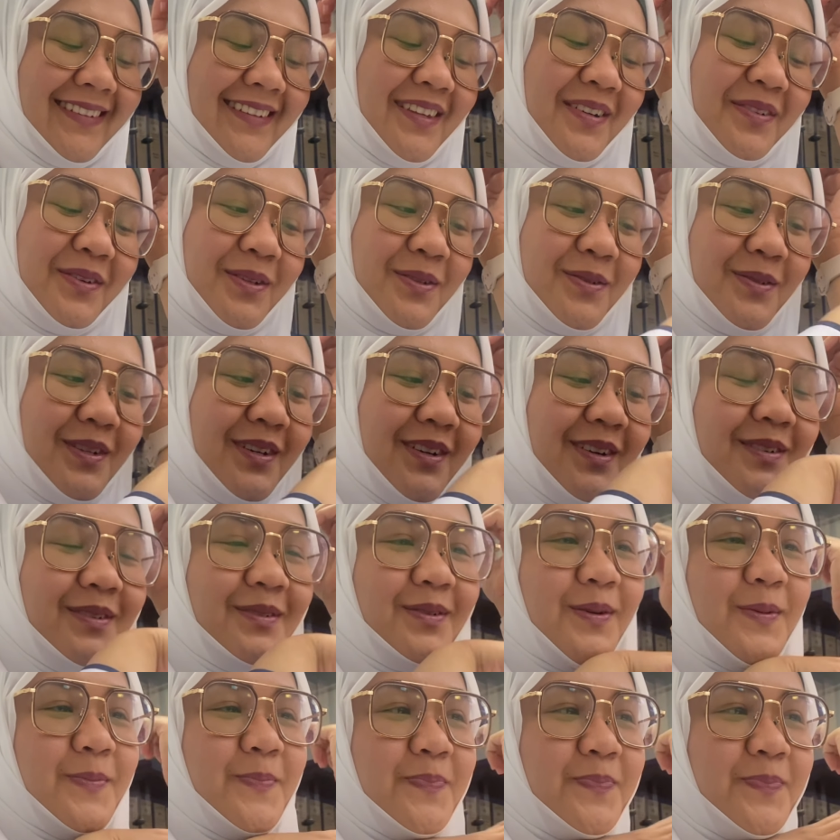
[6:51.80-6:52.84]
Totally ako.
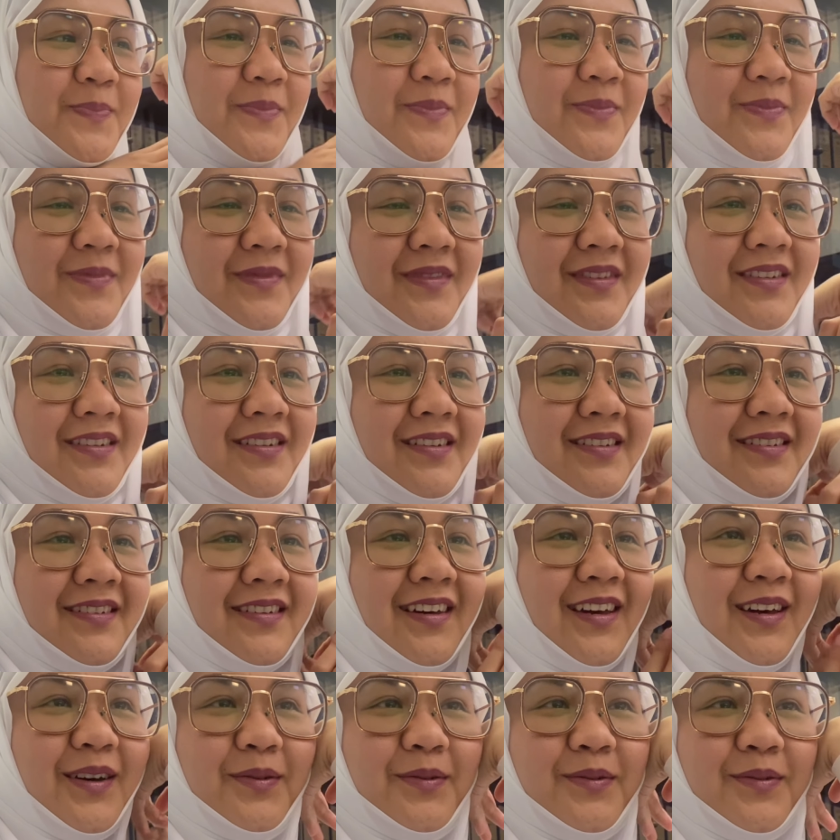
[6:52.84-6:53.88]

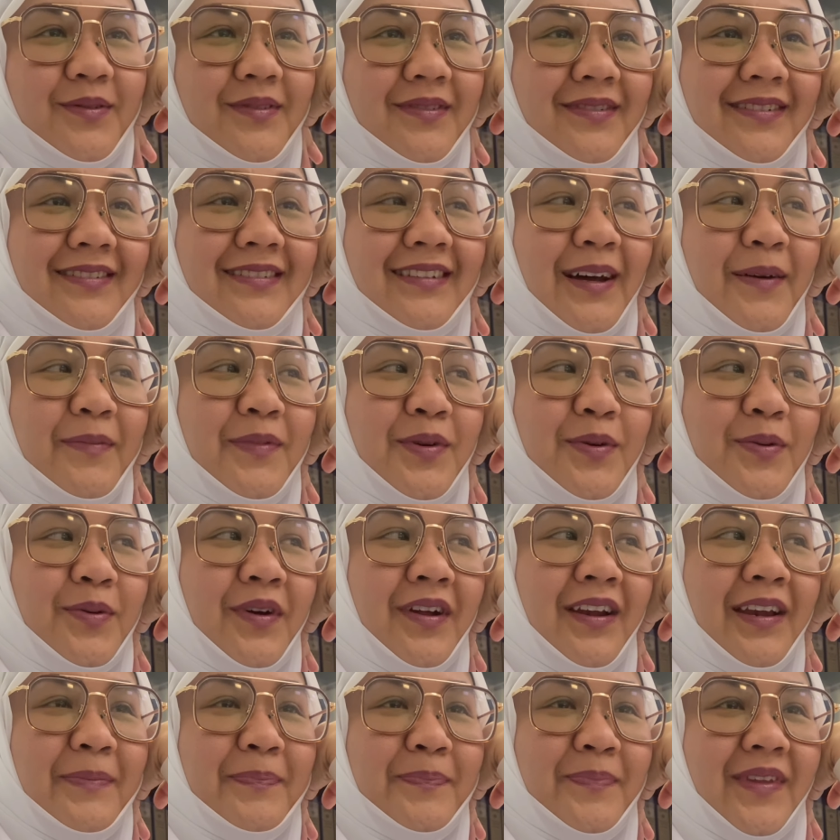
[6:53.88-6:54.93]
Ewan, dami kong
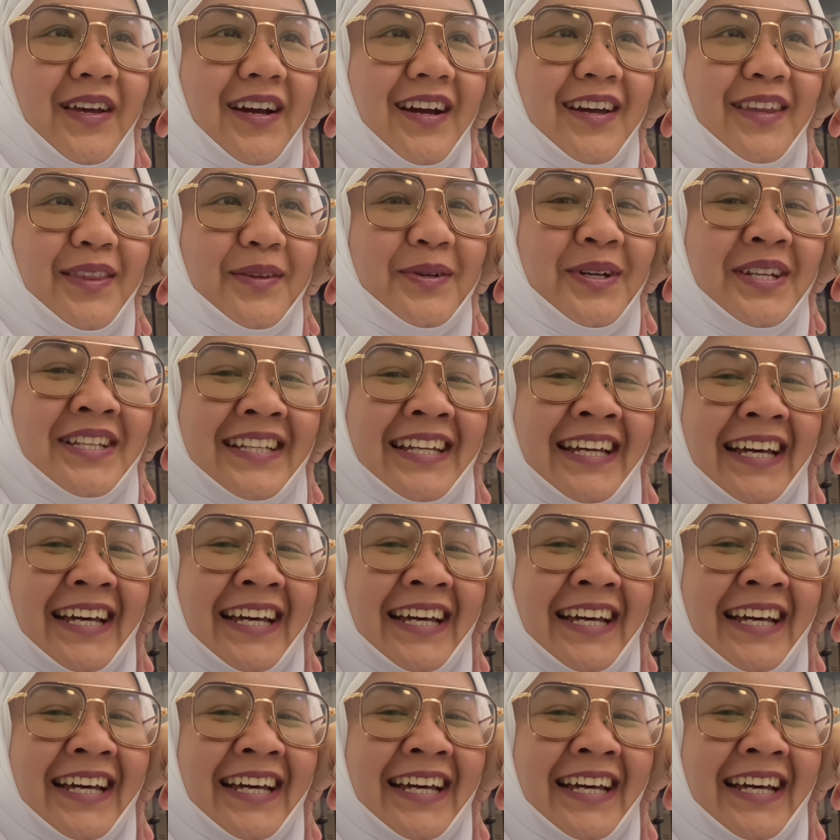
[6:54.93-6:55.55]
clip na ganun.